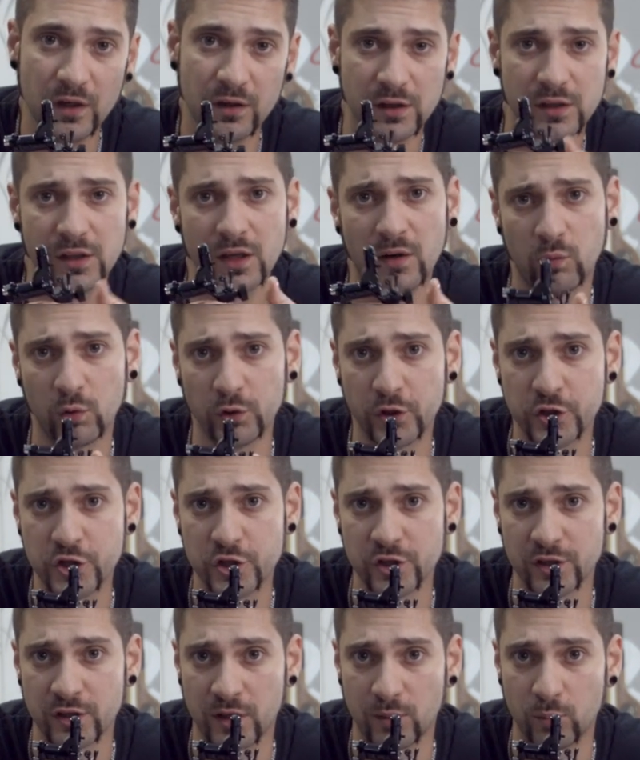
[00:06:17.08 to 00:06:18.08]
и
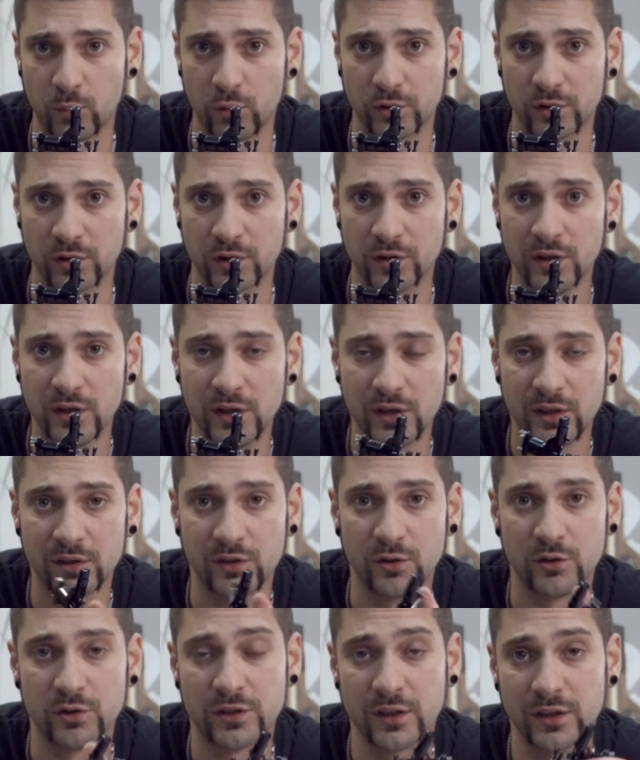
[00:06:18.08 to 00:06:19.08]
доводочные работы.
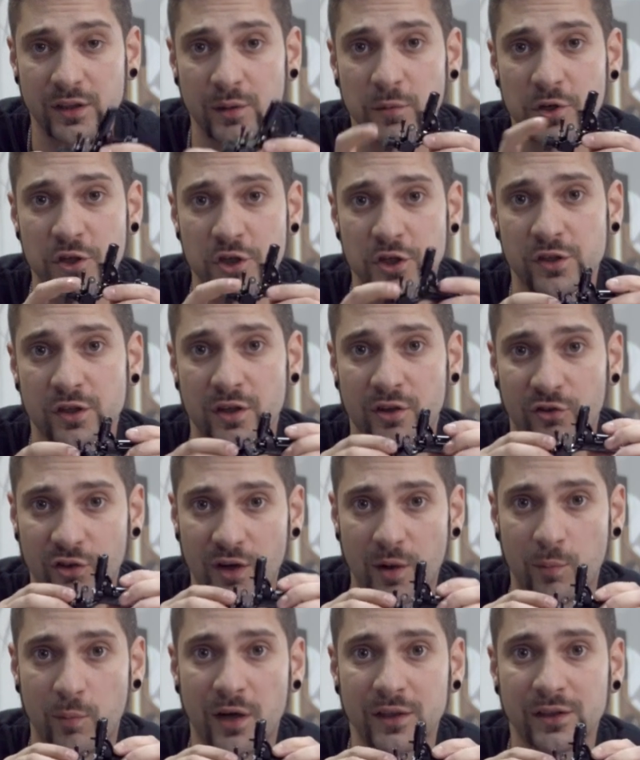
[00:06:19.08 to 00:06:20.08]
То есть эта машина
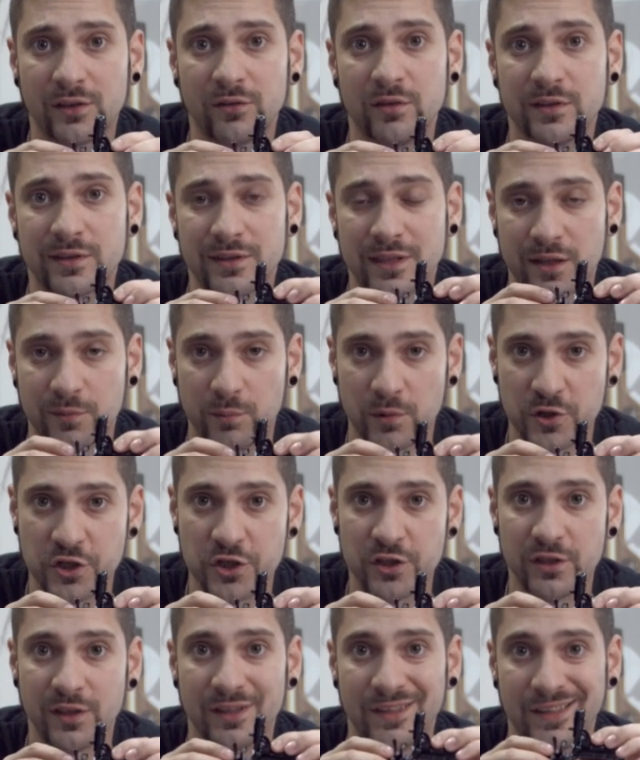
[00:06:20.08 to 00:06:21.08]
разрабатывалась как
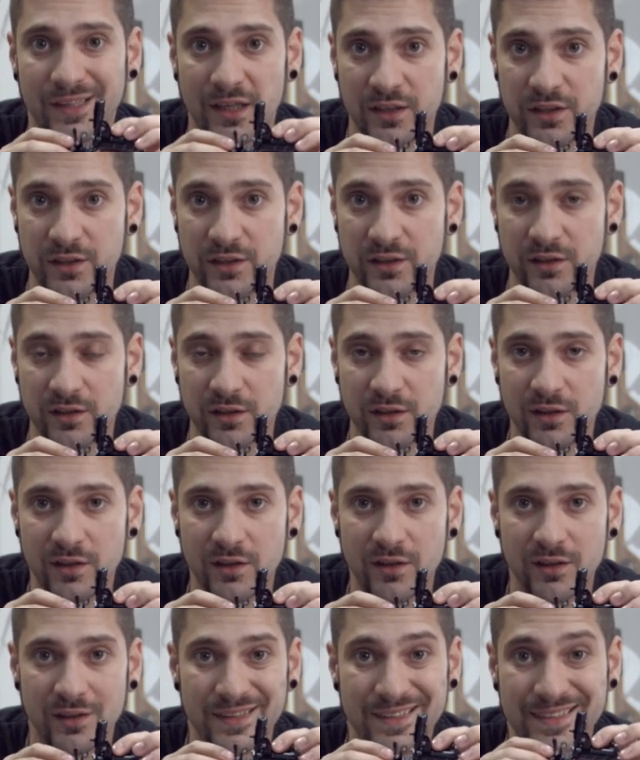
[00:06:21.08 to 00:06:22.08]
машина для линий.
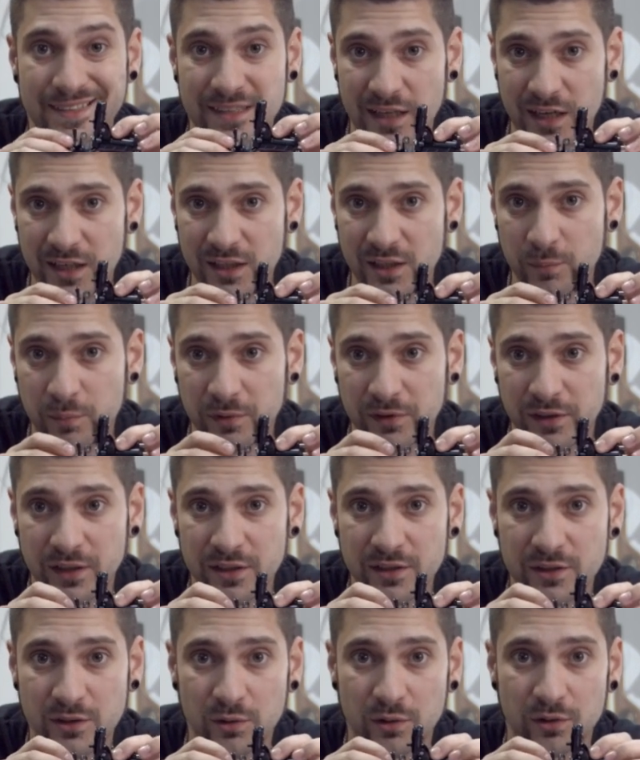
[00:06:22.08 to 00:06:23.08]
Идеально
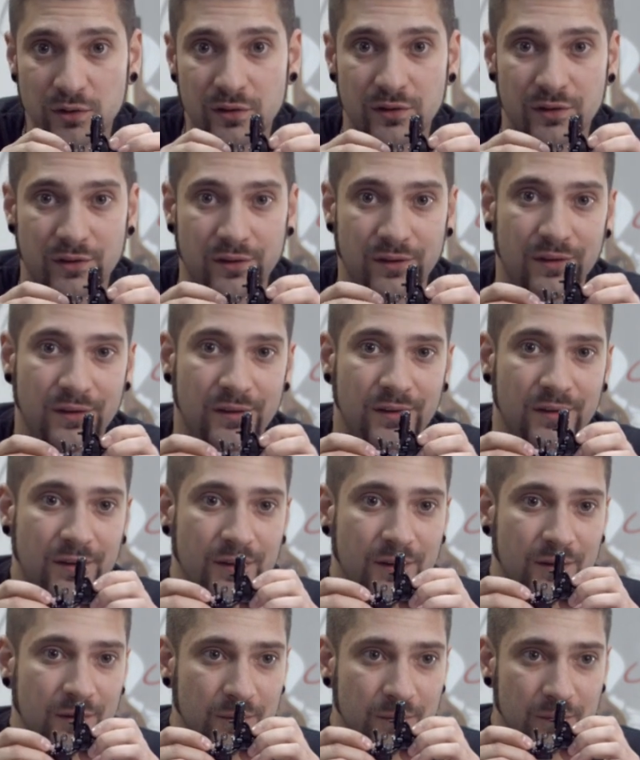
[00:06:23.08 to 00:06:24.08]
подойдет
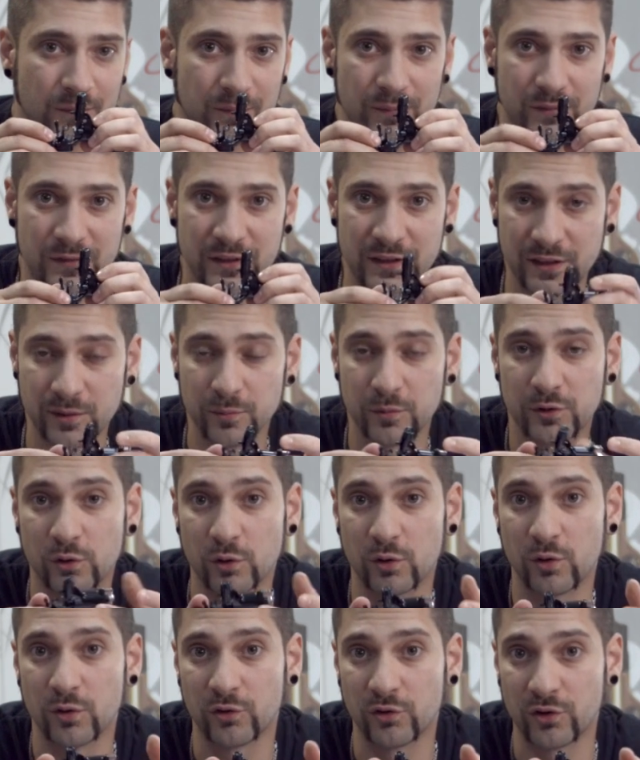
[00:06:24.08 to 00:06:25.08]
э, тем,
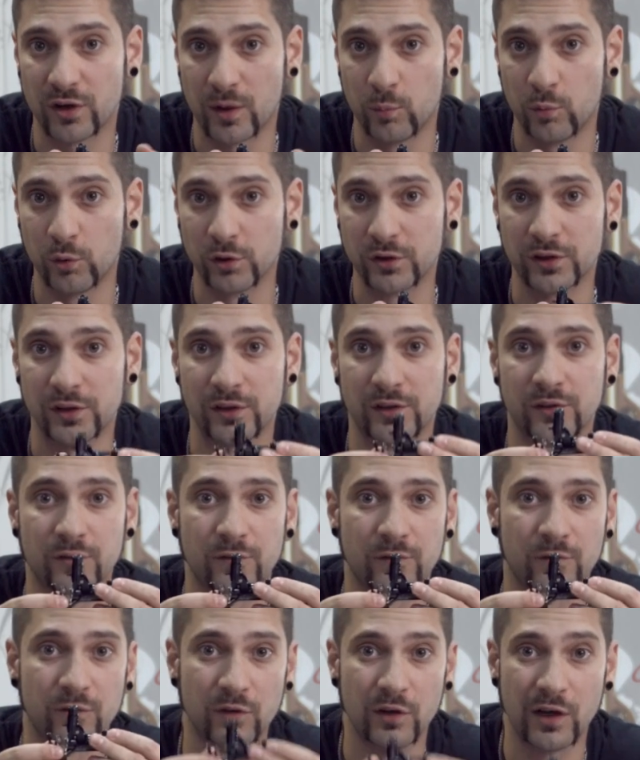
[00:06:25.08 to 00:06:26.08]
кто работает
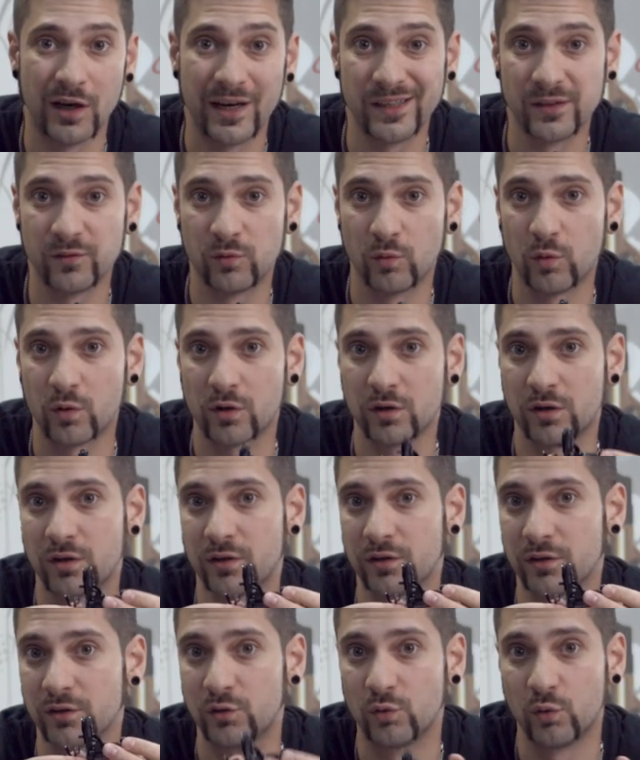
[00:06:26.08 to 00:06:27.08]
в line work,
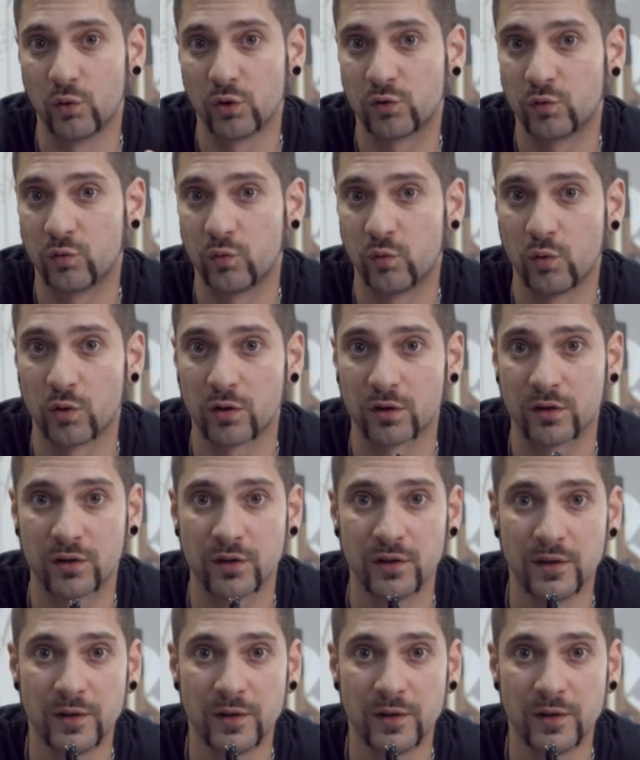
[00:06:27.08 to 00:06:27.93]
dot work,